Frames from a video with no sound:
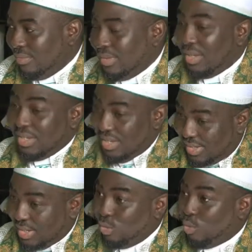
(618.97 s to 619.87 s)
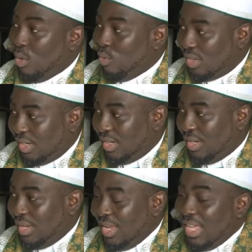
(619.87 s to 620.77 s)
dans un état de droit aussi,
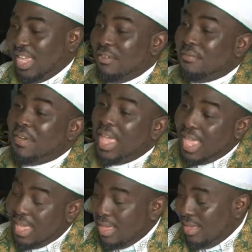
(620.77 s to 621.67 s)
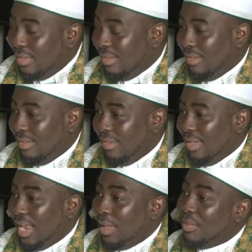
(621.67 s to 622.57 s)
qui veille
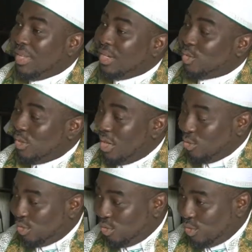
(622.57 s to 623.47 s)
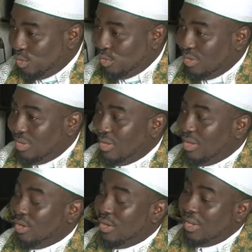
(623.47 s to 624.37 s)
à l'application de la Constitution,
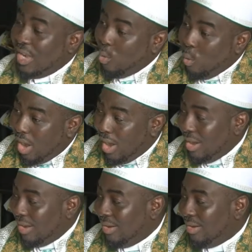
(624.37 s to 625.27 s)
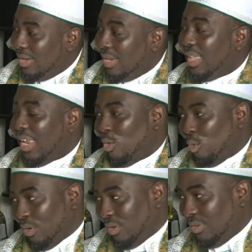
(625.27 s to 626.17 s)
des lois et des
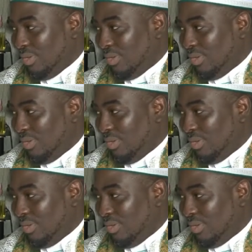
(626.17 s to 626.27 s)
règlements.